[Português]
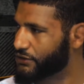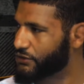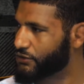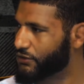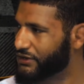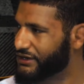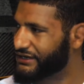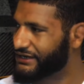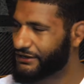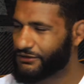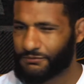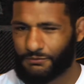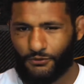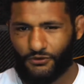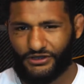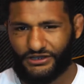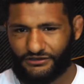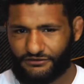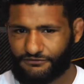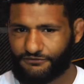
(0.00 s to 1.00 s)
agora, né? Um
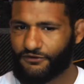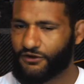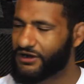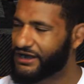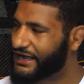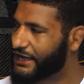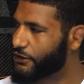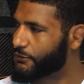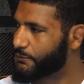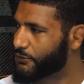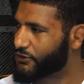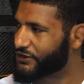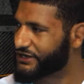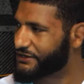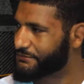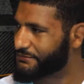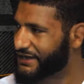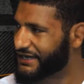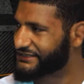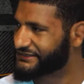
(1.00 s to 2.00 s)
pouquinho focar um
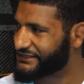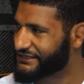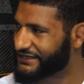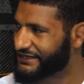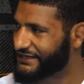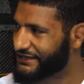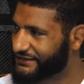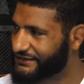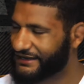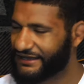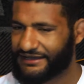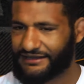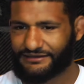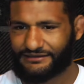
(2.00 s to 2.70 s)
pouquinho mais aqui, né?